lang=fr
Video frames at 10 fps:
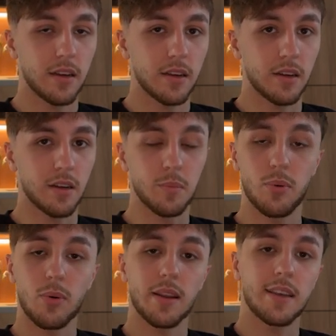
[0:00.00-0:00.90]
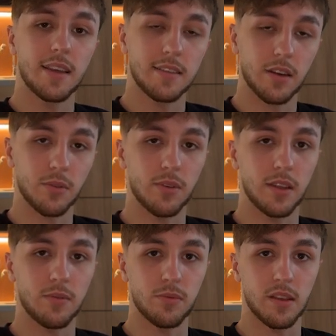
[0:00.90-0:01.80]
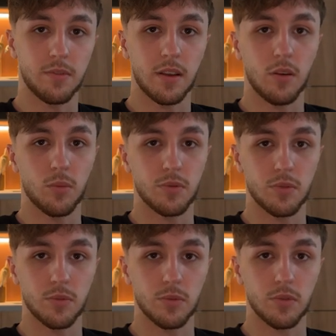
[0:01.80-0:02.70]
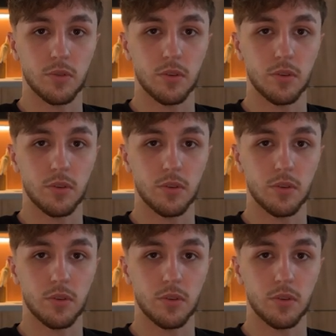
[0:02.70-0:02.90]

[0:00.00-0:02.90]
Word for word: Euh, pour les net vous avez l'option